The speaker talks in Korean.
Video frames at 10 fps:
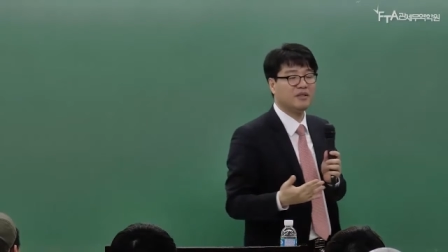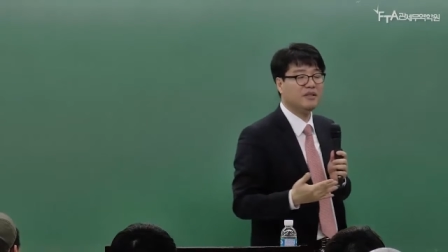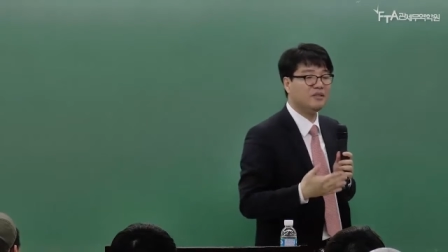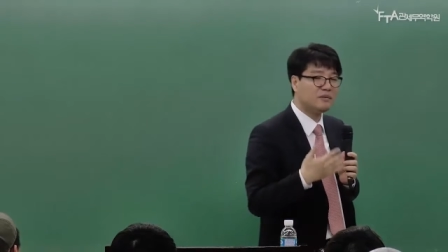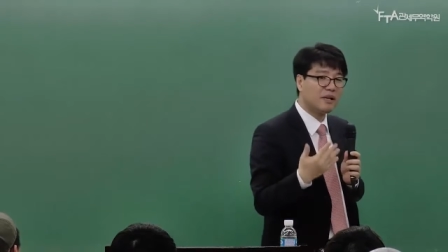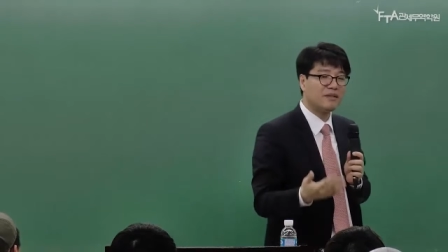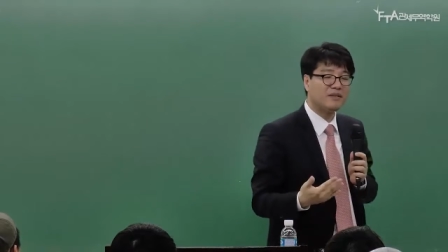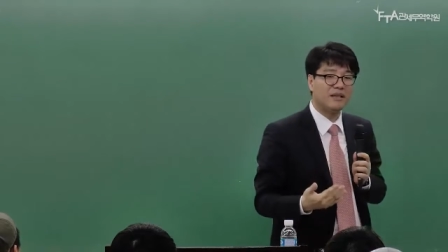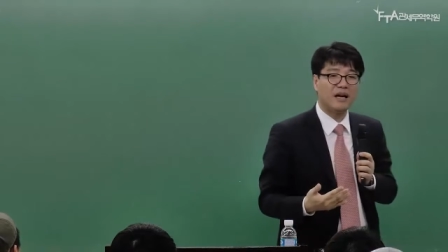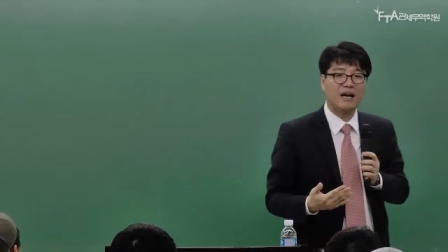그 연습을
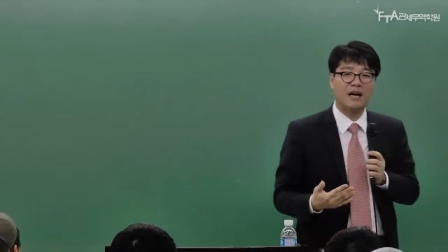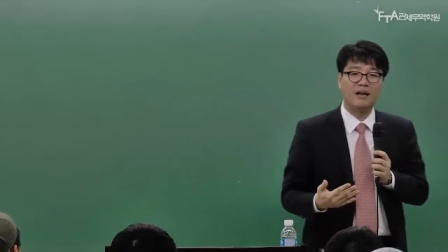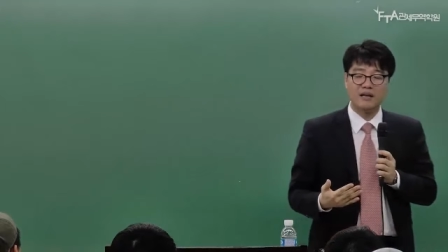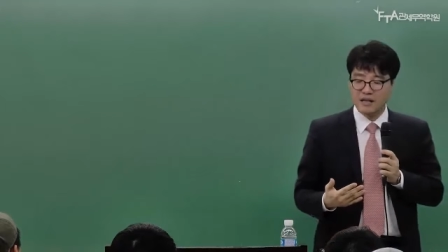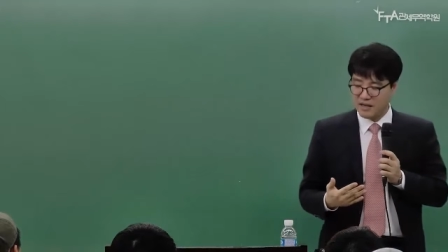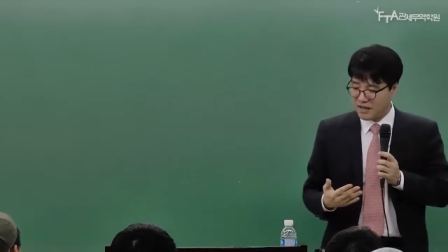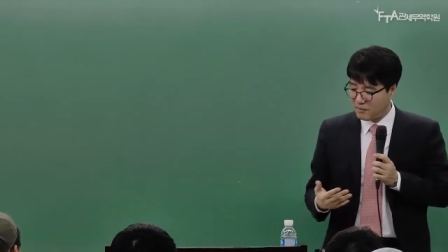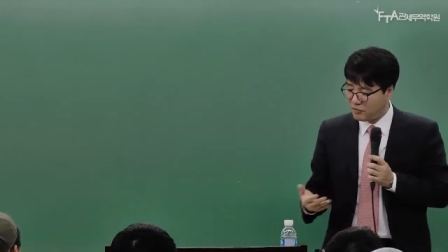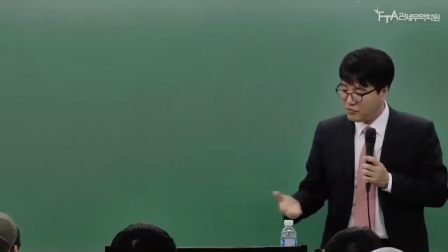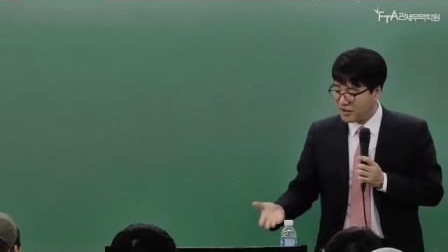하셔야 아
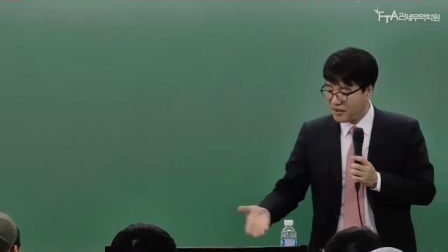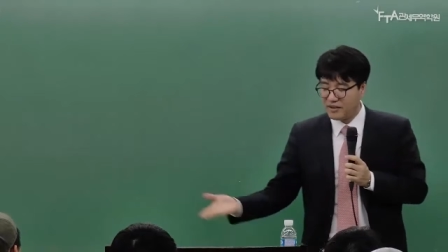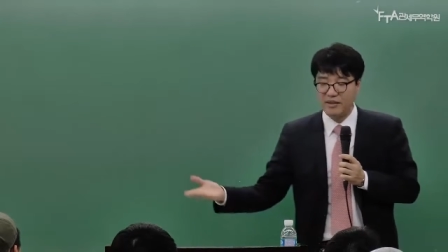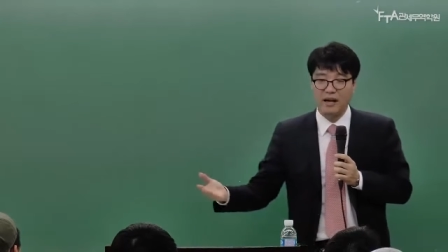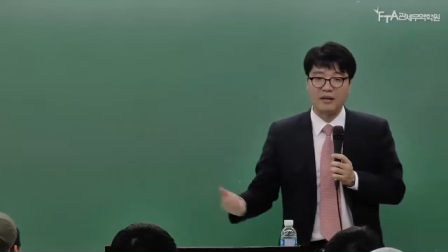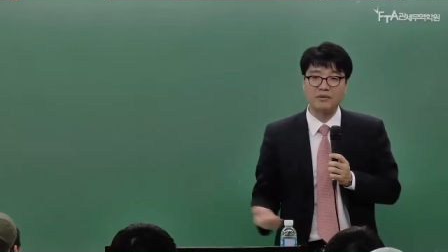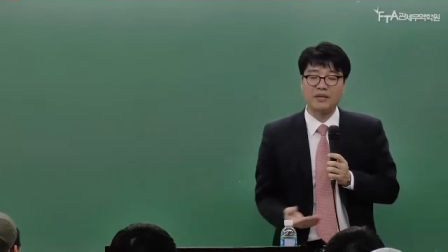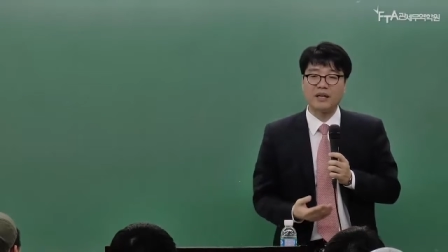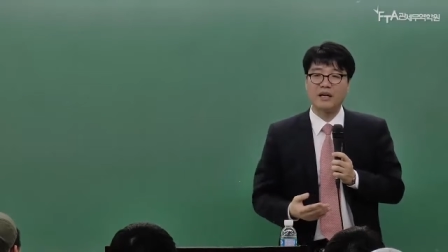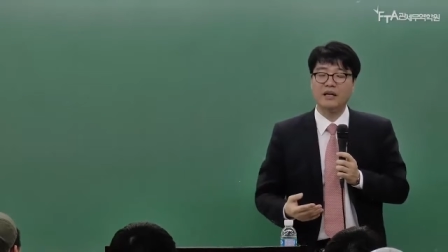문제가 이렇게 나와도
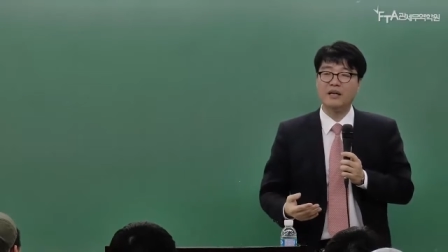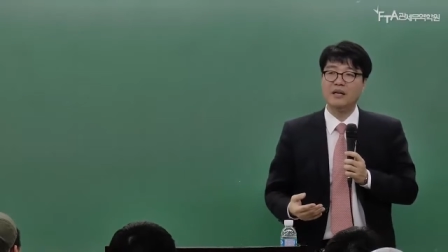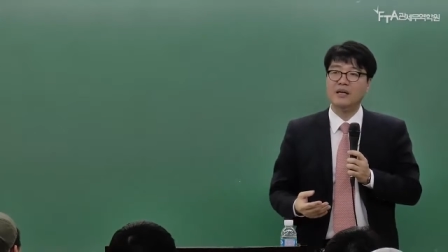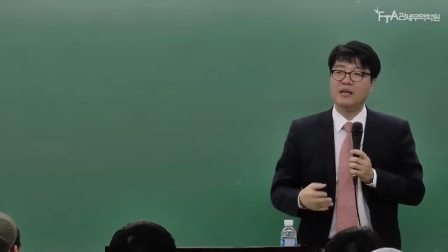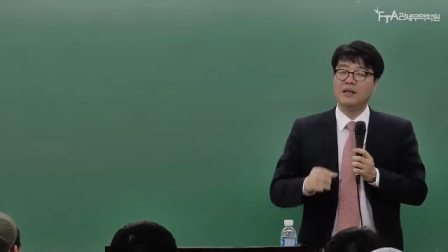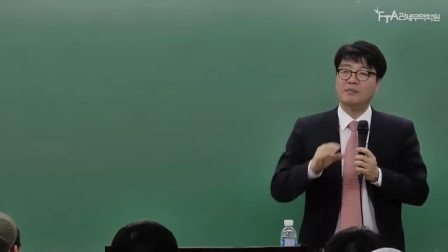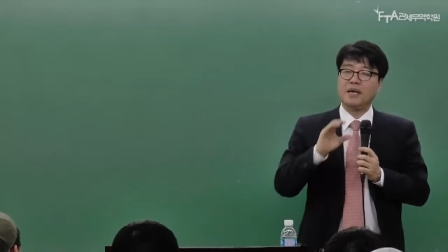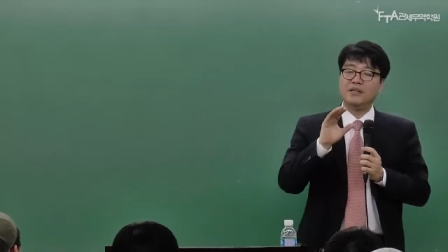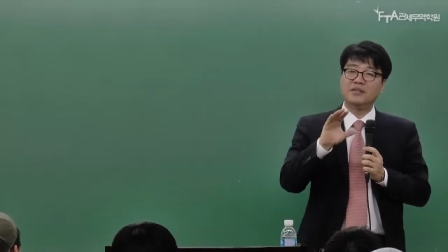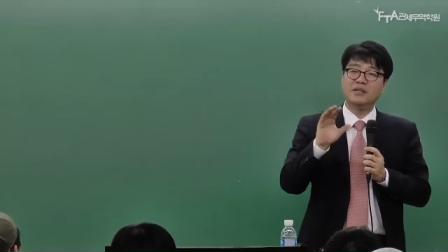내가
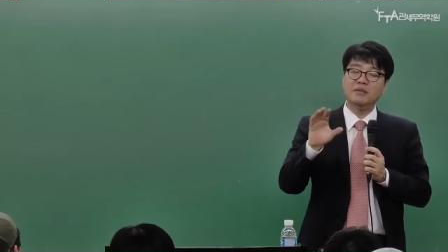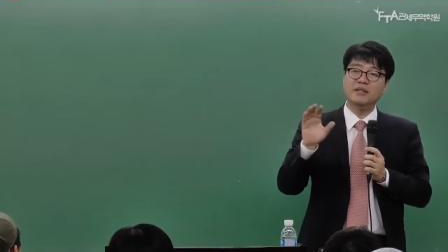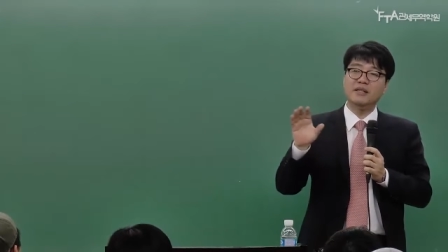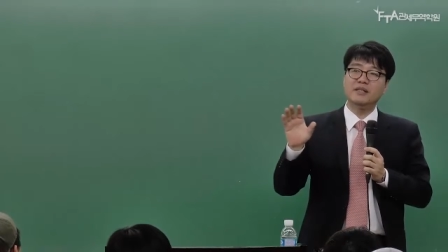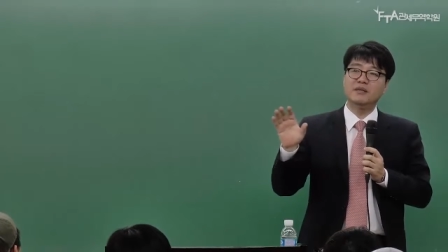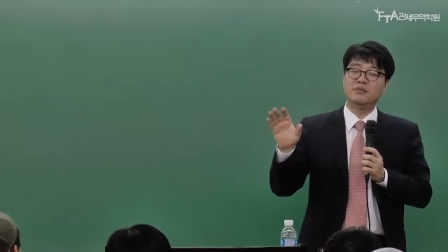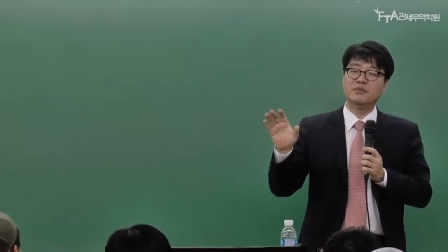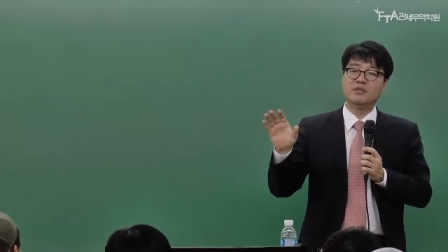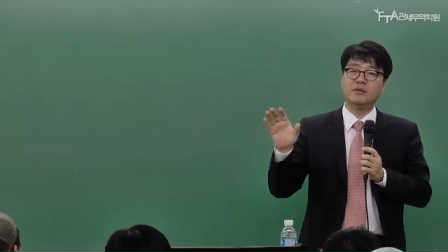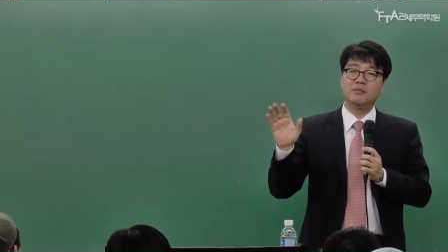배점이 되어 있는
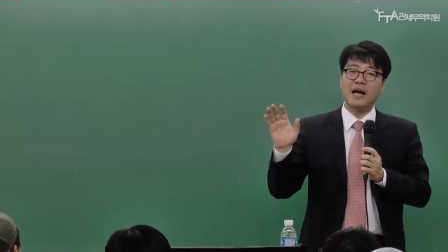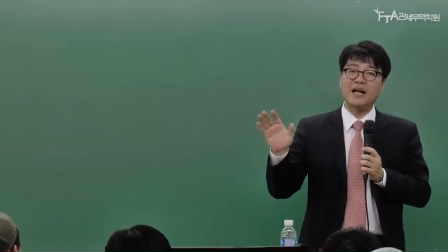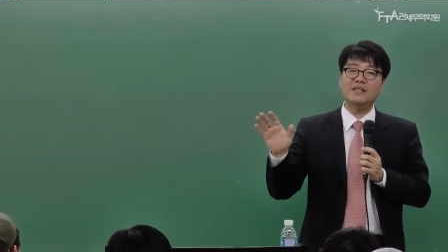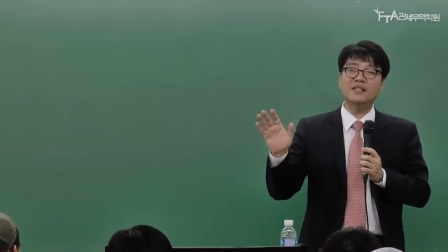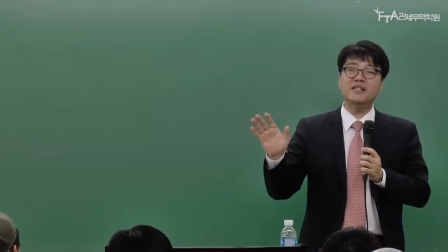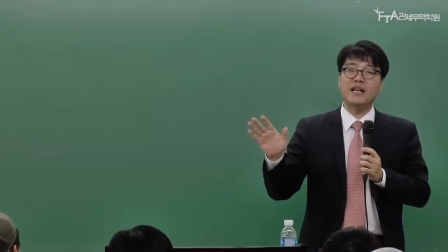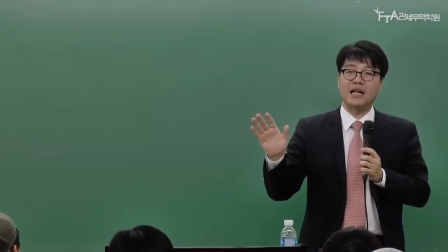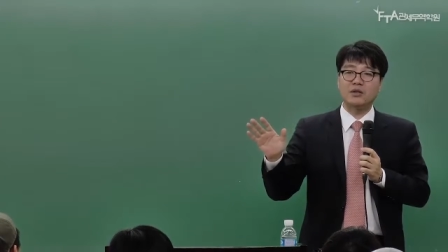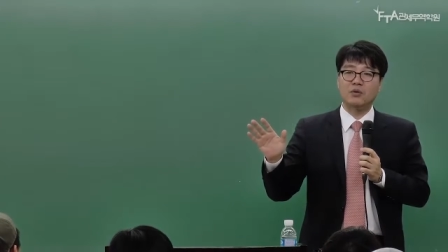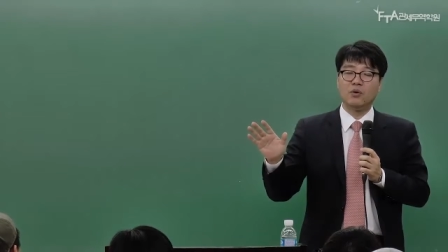부분들을 빠지지
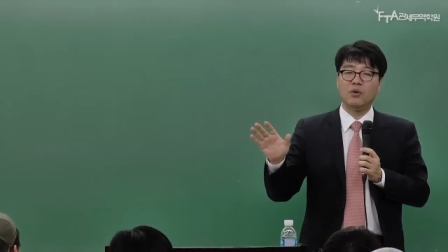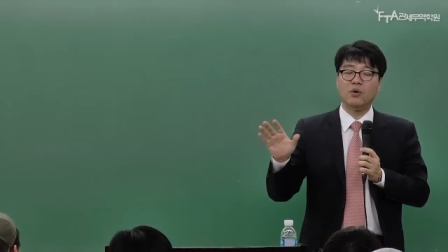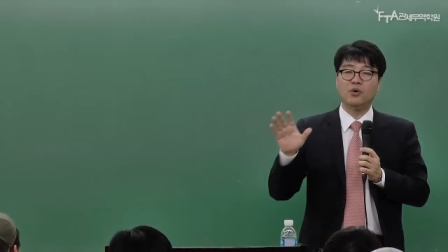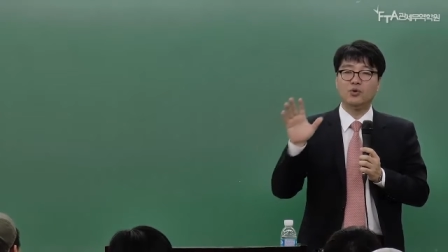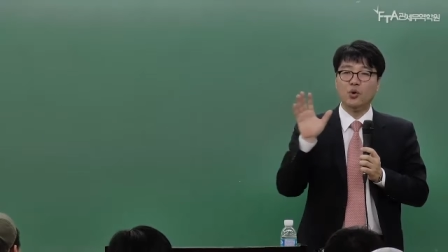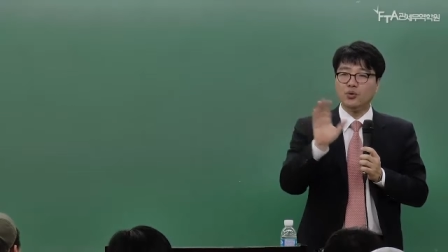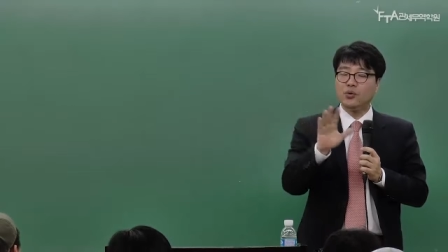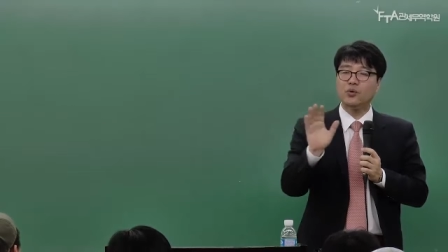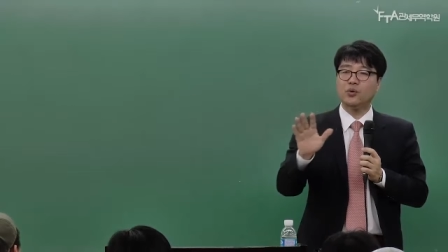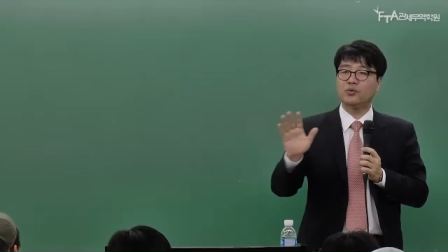않고
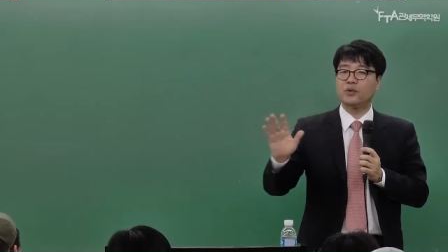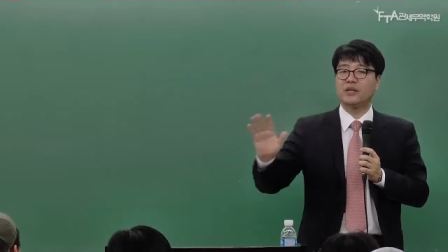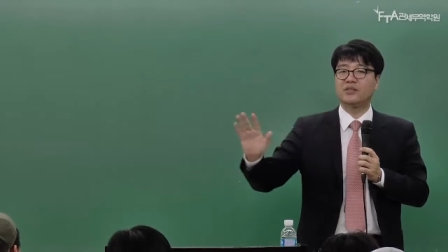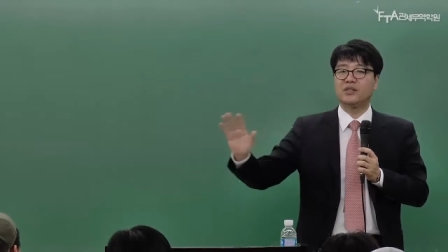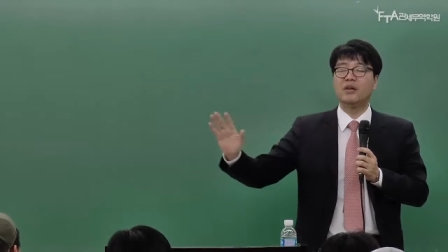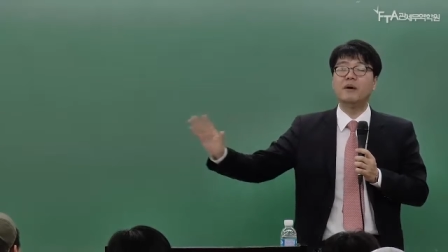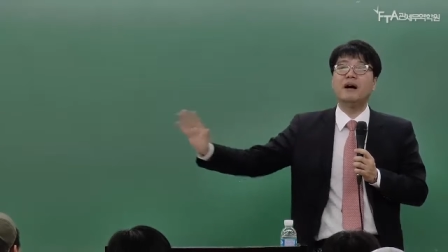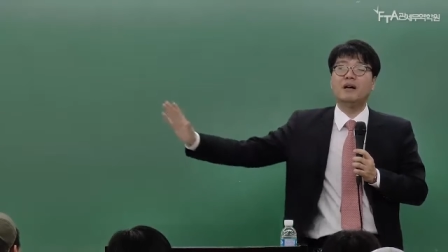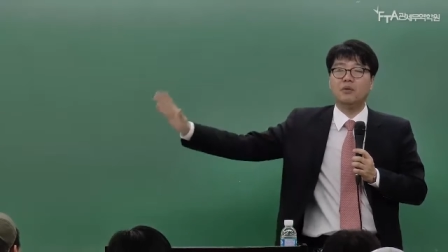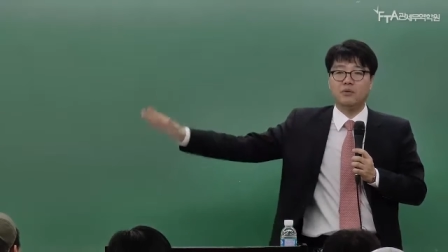요소 요소에다
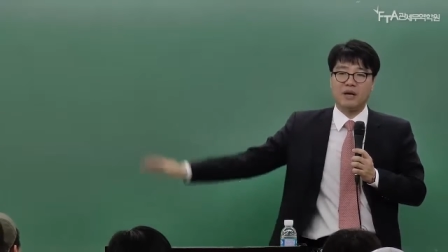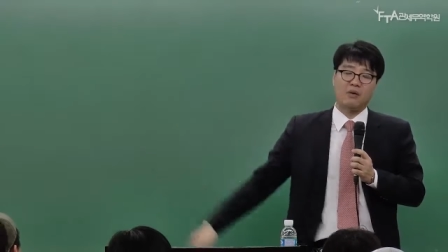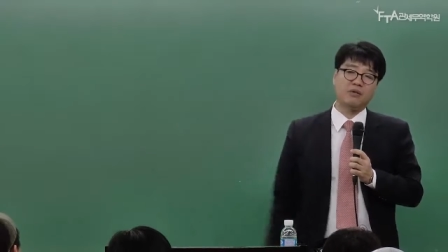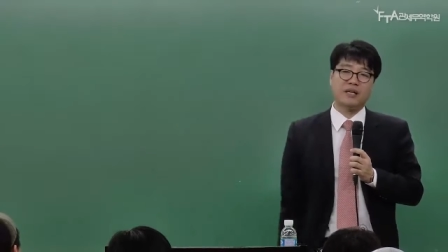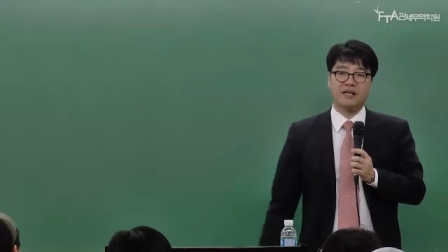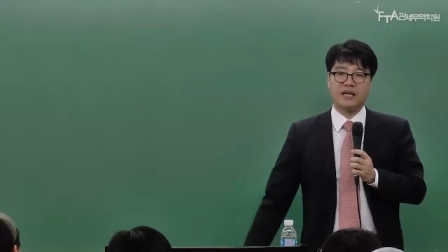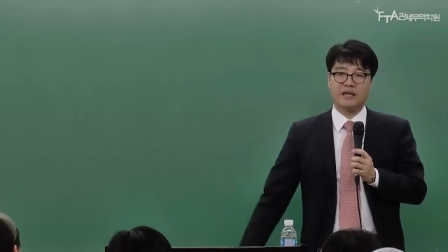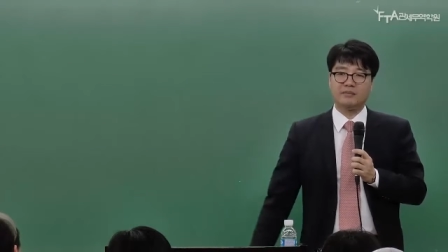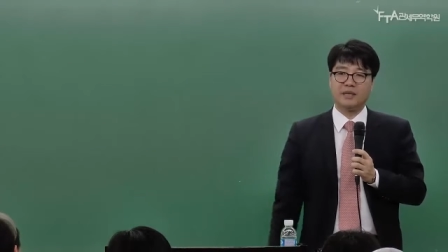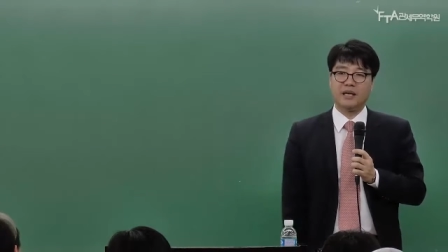처박아 놓고 나온다라는
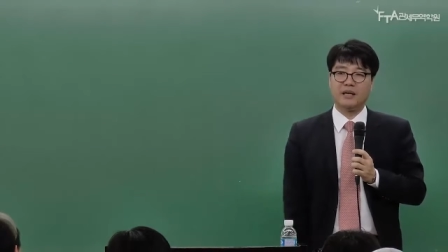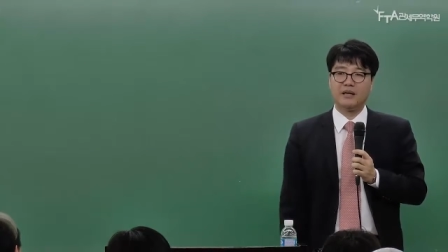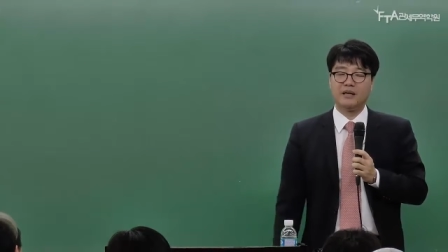이야기입니다.